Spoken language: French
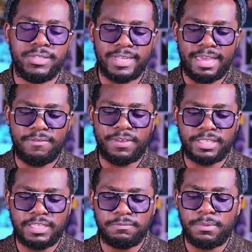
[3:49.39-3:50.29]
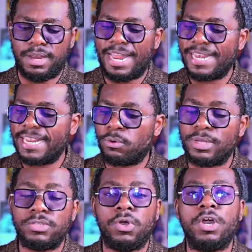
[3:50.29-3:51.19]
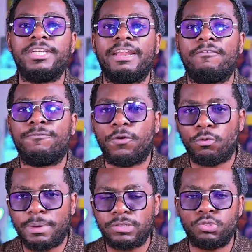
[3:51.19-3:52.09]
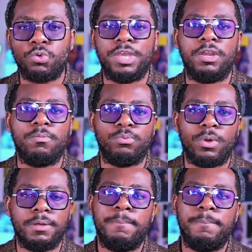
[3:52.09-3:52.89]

c'est effectivement l'adéquation entre la formation et l'emploi.